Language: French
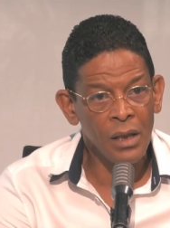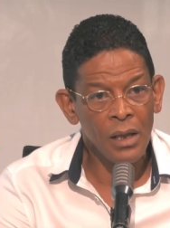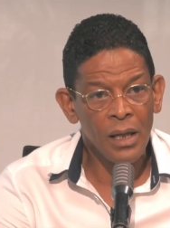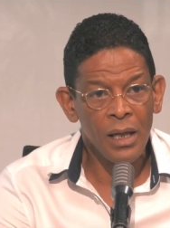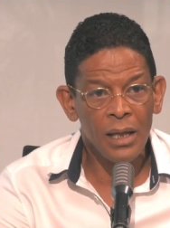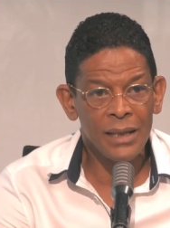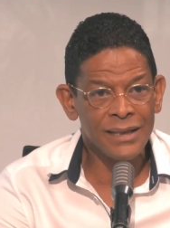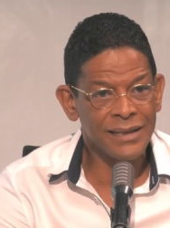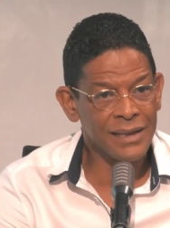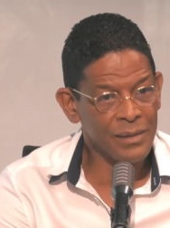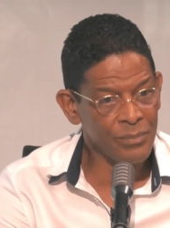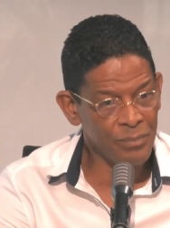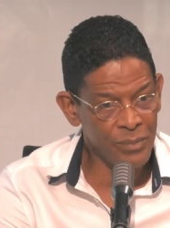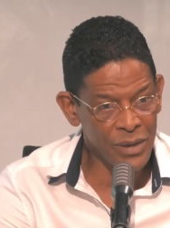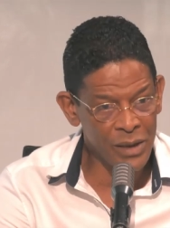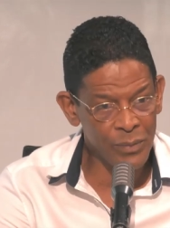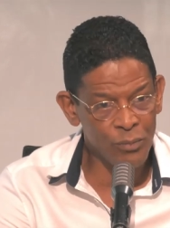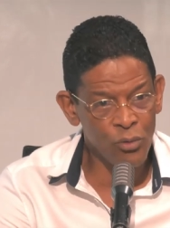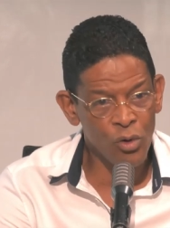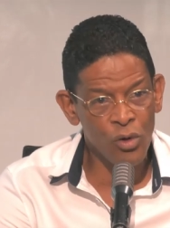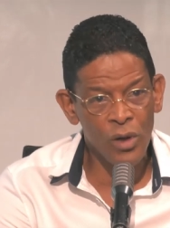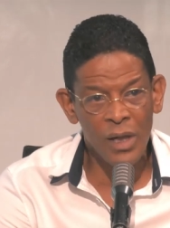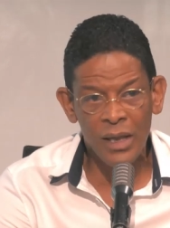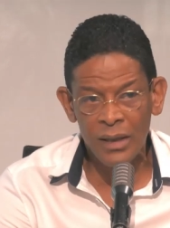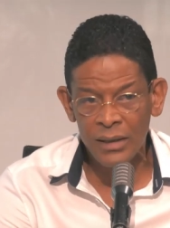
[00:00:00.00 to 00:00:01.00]
à cette
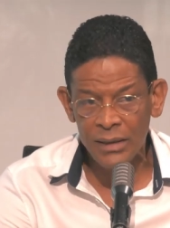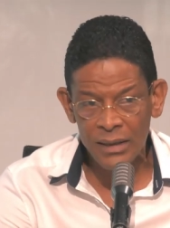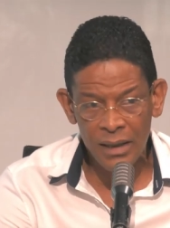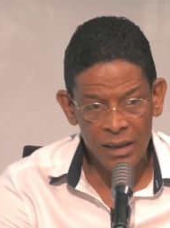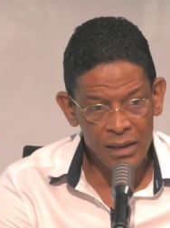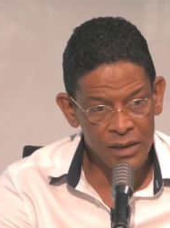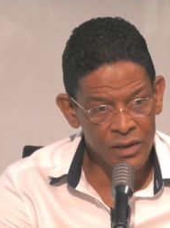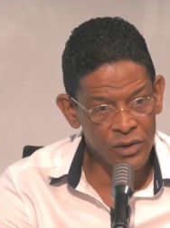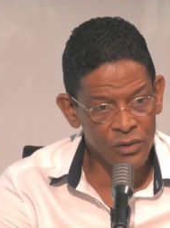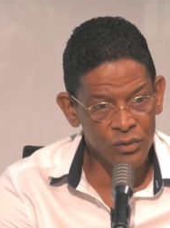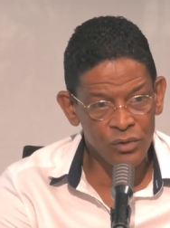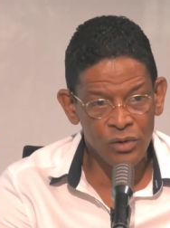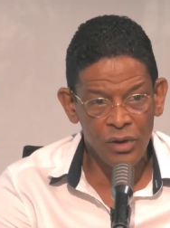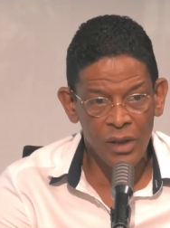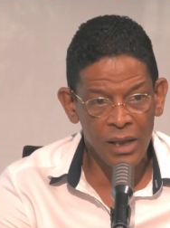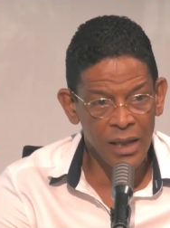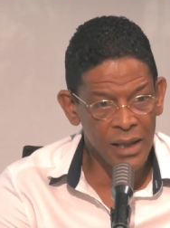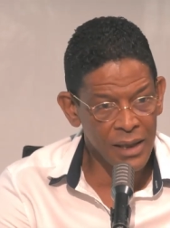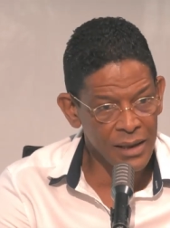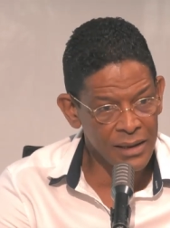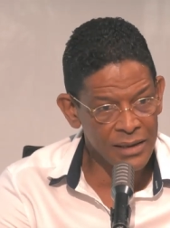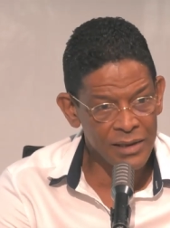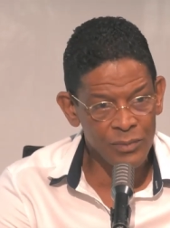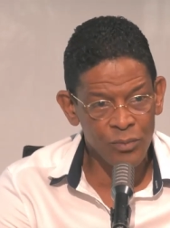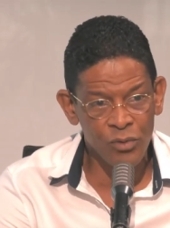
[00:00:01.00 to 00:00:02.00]
bipolarisation de la
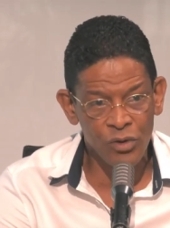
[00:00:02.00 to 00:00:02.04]
classe